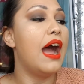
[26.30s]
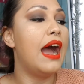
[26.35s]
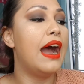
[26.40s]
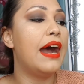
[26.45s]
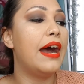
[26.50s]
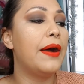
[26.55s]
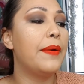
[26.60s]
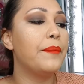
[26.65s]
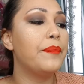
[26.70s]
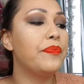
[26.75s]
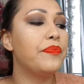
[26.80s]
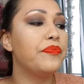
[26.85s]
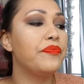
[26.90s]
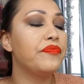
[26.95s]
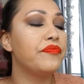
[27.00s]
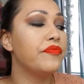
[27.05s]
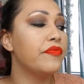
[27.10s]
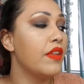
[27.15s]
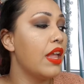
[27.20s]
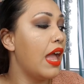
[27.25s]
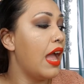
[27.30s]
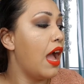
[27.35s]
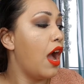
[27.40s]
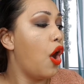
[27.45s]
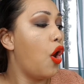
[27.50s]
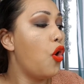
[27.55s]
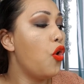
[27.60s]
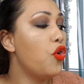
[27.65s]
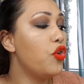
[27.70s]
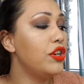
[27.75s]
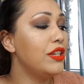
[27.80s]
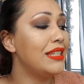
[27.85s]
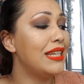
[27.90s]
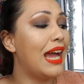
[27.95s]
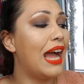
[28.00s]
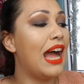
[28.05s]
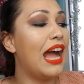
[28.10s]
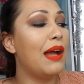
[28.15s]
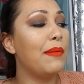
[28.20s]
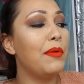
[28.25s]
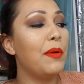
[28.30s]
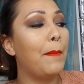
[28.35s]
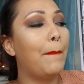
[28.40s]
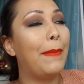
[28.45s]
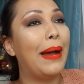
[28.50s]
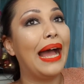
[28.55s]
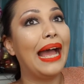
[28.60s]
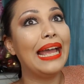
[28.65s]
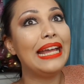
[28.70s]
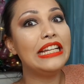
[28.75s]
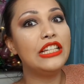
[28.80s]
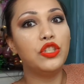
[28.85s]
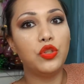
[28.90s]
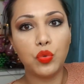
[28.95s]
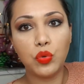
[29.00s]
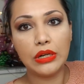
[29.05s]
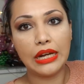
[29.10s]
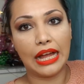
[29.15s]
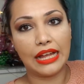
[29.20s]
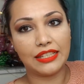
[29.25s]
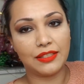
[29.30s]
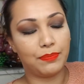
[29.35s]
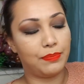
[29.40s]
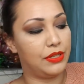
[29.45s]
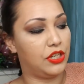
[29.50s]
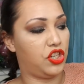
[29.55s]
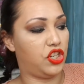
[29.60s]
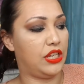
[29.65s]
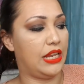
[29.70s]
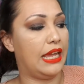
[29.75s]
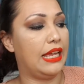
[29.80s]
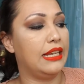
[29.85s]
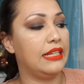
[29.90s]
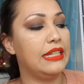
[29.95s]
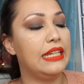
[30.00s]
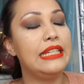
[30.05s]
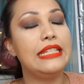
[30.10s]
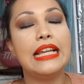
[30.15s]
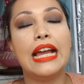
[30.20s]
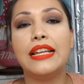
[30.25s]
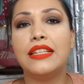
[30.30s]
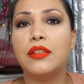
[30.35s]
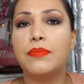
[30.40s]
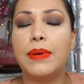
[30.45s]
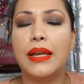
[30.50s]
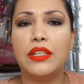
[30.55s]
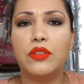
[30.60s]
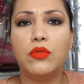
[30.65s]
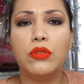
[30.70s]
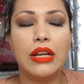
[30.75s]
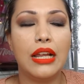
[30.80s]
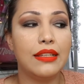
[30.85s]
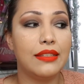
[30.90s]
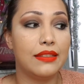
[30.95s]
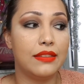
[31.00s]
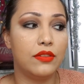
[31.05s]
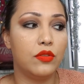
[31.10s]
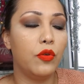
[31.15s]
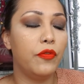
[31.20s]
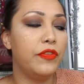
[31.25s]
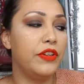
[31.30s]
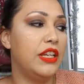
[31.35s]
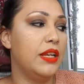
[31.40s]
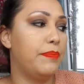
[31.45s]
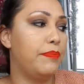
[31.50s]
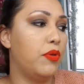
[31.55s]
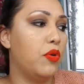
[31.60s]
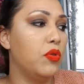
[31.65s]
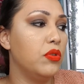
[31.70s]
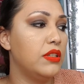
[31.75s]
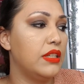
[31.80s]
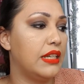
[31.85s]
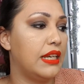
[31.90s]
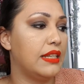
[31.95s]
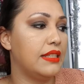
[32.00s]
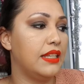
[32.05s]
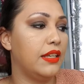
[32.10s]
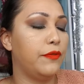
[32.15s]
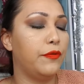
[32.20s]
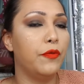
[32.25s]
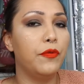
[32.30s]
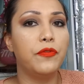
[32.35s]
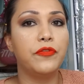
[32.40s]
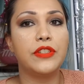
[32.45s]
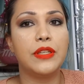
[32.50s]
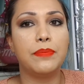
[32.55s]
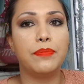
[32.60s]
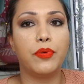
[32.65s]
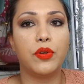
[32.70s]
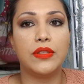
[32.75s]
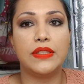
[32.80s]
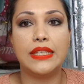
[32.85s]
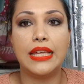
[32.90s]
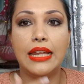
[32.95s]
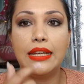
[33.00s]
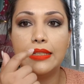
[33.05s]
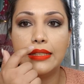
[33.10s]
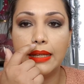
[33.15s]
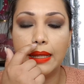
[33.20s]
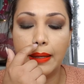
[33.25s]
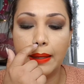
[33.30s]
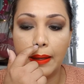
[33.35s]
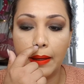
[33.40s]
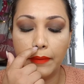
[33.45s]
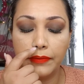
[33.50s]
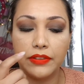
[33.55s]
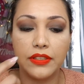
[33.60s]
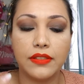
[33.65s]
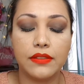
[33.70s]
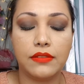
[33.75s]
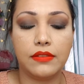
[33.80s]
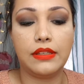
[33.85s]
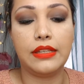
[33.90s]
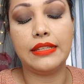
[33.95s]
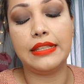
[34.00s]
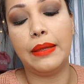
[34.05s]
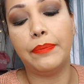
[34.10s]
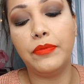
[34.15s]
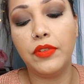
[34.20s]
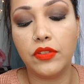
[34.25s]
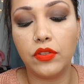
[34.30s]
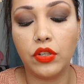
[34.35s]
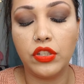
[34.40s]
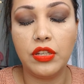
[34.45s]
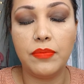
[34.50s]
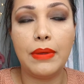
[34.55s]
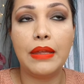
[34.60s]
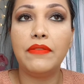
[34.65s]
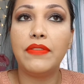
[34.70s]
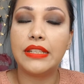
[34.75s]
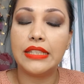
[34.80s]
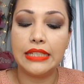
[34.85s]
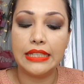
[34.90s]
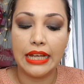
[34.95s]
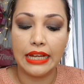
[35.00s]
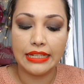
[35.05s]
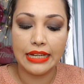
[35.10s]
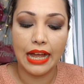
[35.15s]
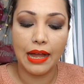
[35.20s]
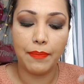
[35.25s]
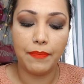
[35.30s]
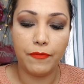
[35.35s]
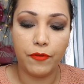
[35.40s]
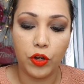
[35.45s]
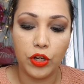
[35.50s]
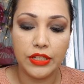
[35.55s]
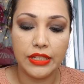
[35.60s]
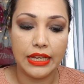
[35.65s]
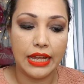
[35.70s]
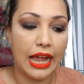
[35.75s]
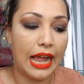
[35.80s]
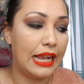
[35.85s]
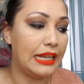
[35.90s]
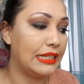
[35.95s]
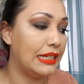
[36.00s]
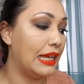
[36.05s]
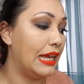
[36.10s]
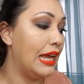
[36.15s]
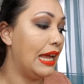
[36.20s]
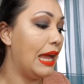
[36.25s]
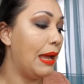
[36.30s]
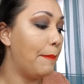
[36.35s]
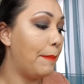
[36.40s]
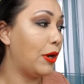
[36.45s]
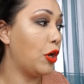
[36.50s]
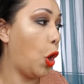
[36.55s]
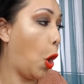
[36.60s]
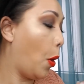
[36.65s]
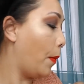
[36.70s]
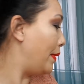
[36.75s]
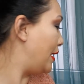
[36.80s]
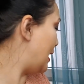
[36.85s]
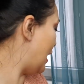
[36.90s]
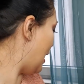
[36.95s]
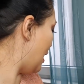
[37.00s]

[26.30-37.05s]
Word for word: Ähm, und habe bei Douglas bestellt. Ich hatte bei Douglas so viele Punkte, dass ich 15% äh, auf das gesamte Sortiment, was ich halt haben wollte, halt bekommen